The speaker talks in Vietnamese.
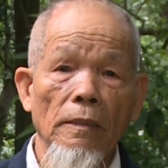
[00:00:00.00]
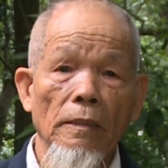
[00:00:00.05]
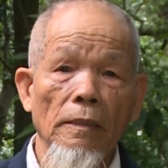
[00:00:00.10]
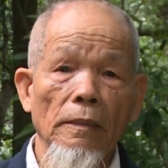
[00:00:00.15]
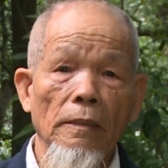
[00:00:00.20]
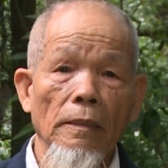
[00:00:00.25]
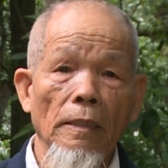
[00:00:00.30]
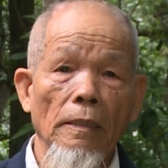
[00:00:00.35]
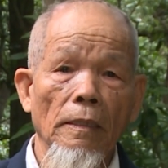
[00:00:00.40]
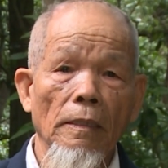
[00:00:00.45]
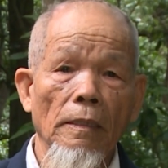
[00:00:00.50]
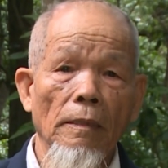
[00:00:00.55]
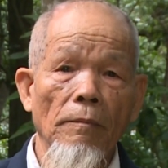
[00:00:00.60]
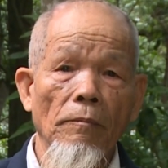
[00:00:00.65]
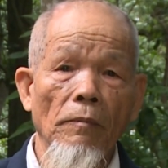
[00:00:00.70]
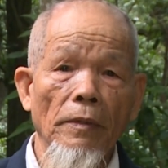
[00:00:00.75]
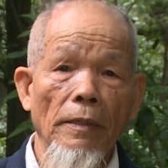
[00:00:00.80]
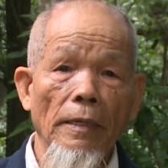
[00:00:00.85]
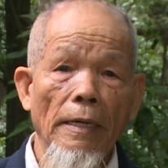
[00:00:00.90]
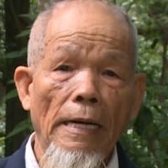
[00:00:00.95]
Như thế là
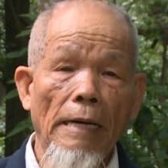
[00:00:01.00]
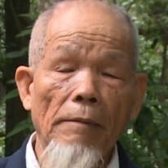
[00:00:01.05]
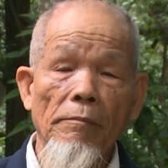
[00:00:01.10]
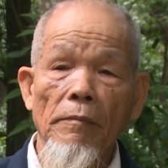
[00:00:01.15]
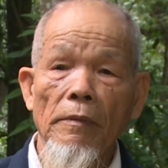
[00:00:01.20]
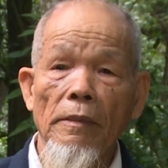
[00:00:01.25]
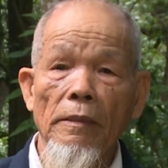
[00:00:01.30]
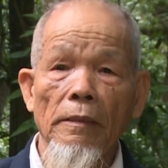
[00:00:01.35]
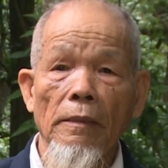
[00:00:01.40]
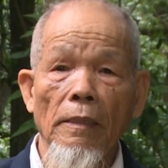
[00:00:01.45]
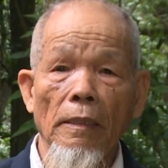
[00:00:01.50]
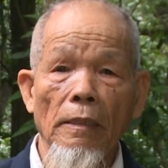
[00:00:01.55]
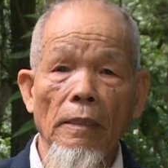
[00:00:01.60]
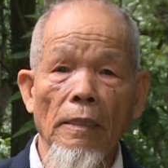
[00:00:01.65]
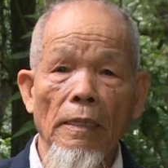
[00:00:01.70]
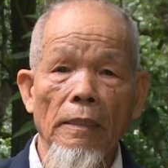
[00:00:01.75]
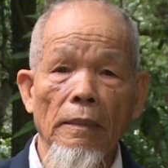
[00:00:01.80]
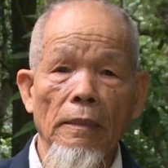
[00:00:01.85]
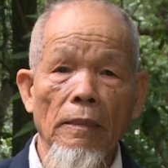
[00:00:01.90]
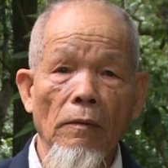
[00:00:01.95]
một năm nên thế
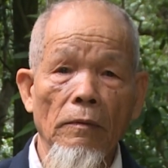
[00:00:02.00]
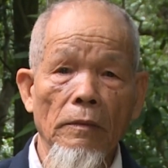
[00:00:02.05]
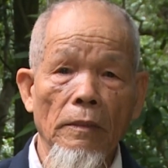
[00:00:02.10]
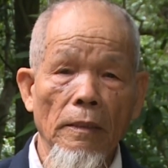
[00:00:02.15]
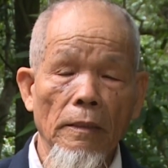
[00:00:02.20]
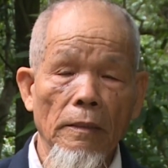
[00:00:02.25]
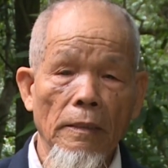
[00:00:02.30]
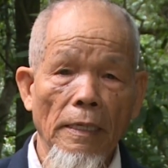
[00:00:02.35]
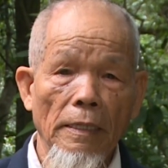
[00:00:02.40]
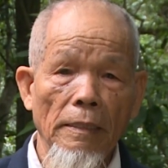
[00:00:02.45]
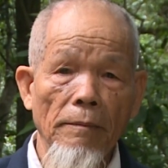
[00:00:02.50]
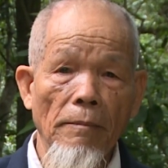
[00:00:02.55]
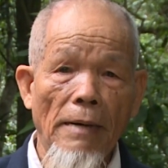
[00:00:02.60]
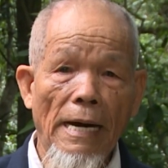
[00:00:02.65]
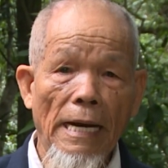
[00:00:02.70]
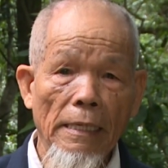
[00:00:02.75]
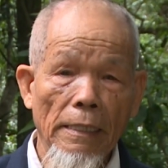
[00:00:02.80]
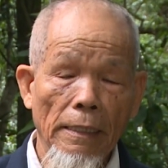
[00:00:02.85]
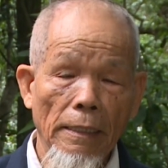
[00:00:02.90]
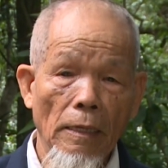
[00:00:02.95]
là có thể thấy
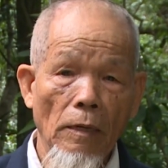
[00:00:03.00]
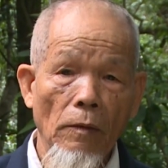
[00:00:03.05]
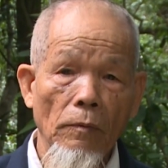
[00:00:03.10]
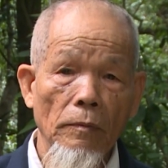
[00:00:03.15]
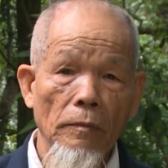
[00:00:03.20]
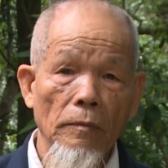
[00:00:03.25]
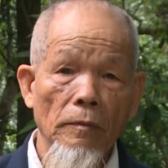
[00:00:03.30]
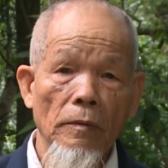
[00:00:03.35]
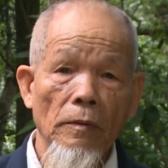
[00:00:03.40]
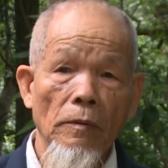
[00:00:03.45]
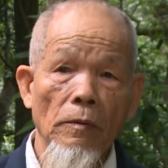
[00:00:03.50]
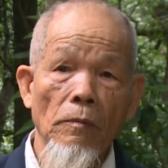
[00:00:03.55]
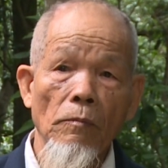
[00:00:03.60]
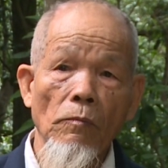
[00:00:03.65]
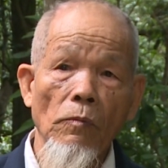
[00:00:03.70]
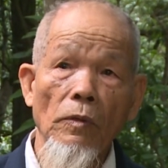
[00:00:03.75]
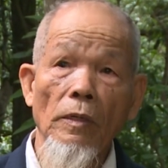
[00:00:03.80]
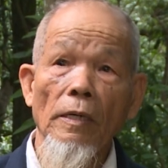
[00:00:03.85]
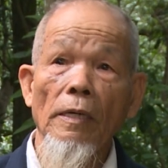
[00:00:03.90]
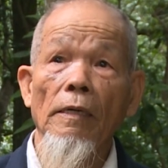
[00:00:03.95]
3 lần lọc,
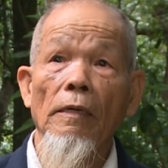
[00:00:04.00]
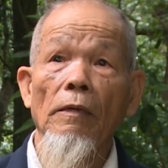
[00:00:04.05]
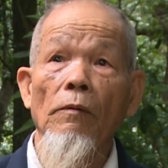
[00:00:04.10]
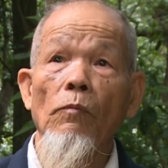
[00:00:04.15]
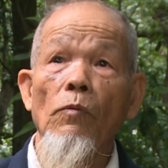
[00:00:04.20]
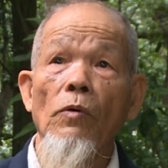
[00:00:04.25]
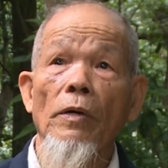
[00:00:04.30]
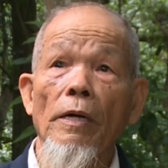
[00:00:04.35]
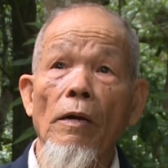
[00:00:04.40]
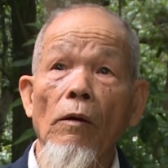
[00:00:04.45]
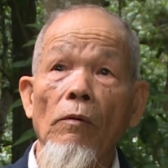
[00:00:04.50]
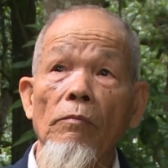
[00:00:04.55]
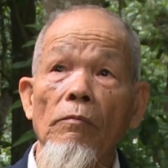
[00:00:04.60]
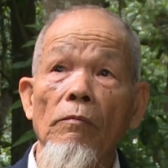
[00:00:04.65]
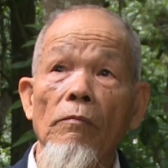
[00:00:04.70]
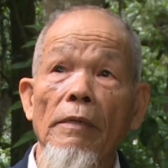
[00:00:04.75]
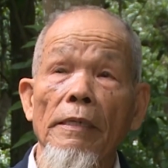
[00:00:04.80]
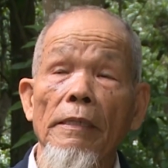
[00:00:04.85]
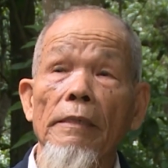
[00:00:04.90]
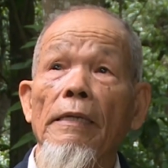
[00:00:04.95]
một lần là mùa đông
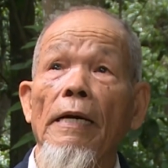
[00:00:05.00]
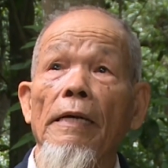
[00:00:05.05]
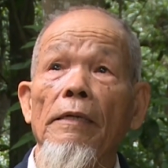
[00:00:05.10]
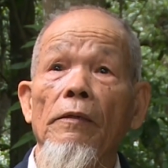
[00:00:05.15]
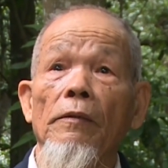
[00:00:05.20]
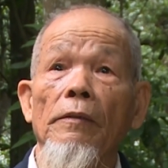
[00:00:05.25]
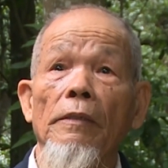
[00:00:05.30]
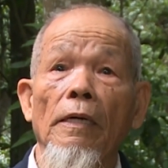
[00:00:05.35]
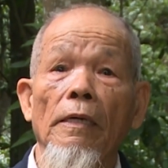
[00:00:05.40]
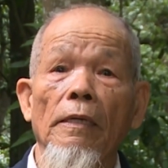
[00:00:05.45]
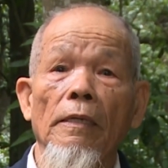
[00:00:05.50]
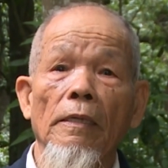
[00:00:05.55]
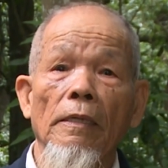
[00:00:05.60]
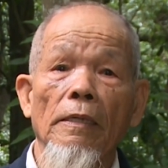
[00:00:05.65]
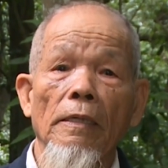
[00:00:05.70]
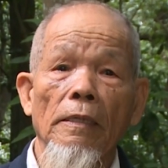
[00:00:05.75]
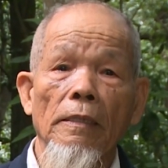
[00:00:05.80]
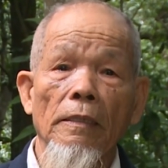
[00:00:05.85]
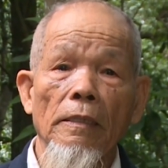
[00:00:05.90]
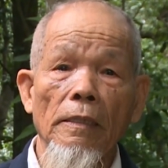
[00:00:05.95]
mình đi thay rồi đó,
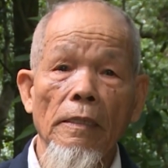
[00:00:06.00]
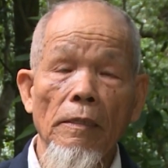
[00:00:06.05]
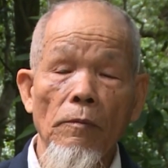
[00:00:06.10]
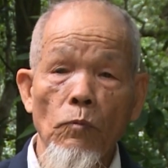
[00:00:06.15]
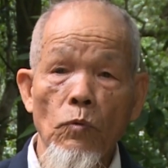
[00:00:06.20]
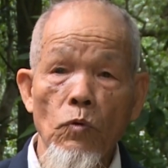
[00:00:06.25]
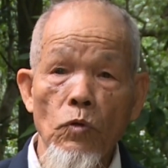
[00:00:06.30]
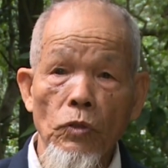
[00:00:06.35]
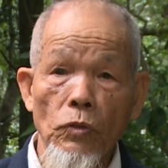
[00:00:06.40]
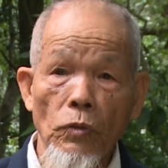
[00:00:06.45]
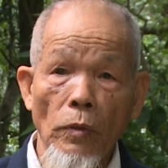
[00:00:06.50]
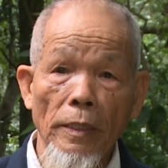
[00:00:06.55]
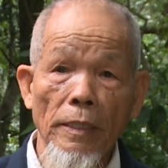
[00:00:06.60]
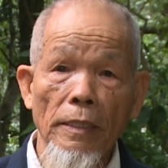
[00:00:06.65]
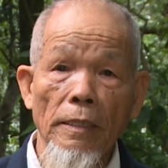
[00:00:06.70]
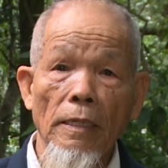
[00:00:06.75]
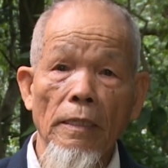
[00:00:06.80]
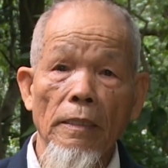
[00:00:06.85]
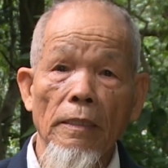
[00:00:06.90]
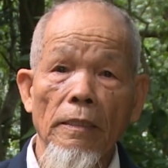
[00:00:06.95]
rồi đến mùa
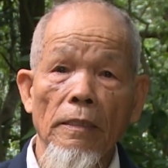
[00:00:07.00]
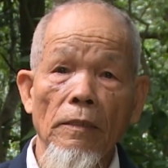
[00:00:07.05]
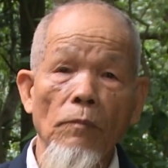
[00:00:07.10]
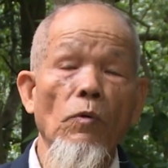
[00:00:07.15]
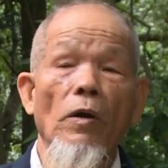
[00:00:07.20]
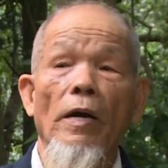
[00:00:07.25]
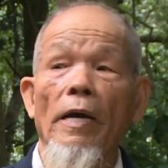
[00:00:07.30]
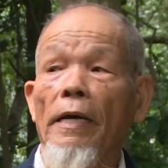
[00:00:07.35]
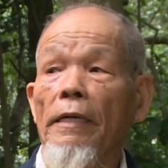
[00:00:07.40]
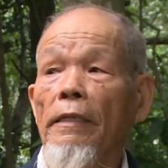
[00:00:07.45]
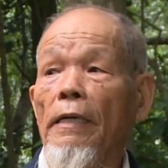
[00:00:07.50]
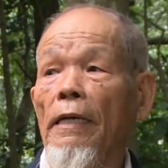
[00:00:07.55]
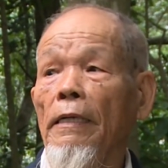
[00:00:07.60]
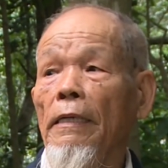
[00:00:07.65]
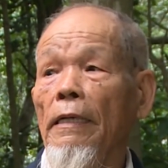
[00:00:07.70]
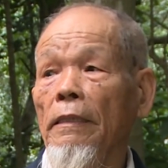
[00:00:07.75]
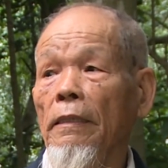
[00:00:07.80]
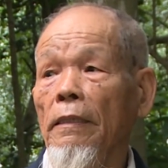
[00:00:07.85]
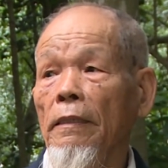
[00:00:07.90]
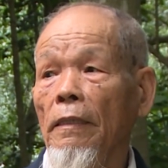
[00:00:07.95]
xuân, rồi mùa hè
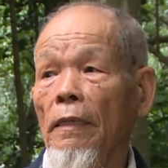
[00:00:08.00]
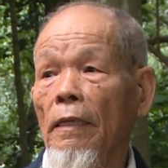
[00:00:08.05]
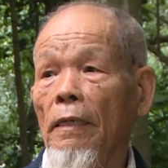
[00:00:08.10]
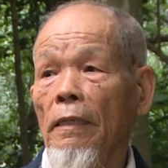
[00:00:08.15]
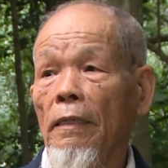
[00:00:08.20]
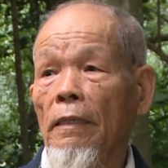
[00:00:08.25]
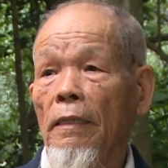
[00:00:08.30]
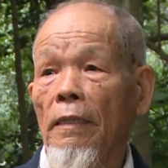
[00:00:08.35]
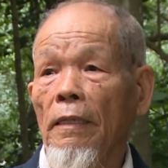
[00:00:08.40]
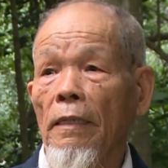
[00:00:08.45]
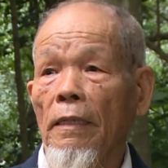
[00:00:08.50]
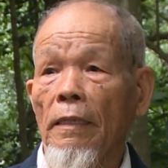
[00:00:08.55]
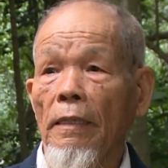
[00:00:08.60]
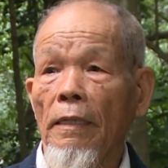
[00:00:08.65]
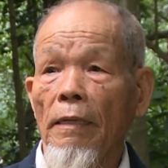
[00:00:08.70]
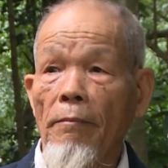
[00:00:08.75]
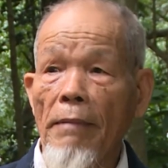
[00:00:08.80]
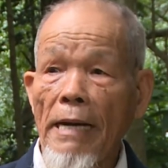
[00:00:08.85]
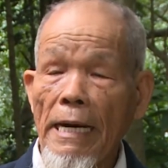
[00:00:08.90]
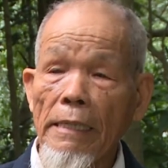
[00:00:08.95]
thay lần nữa,
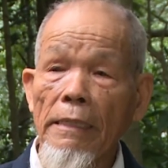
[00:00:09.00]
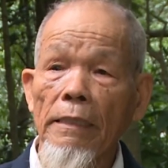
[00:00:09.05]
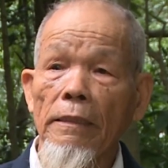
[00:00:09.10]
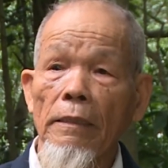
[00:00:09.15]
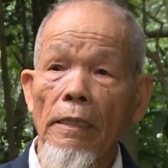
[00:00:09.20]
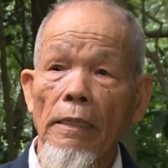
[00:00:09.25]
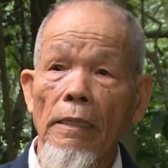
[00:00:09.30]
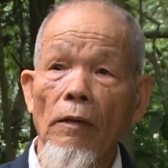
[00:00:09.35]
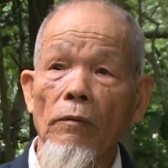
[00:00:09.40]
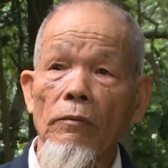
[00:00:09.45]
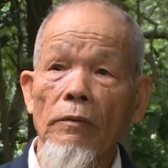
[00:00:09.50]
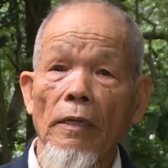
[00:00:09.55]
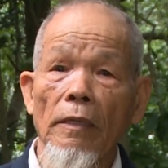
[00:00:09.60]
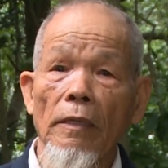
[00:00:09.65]
là 3 lần thay lọc